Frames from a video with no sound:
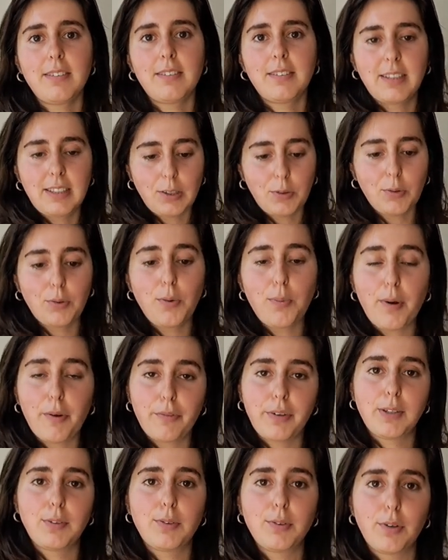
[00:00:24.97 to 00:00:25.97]
ce qui regroupe en
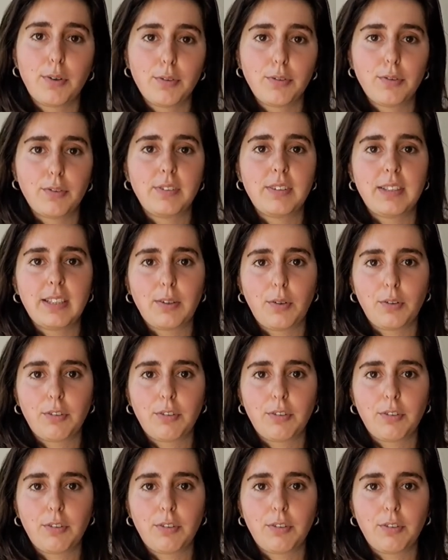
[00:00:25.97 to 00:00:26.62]
fait deux grandes entités de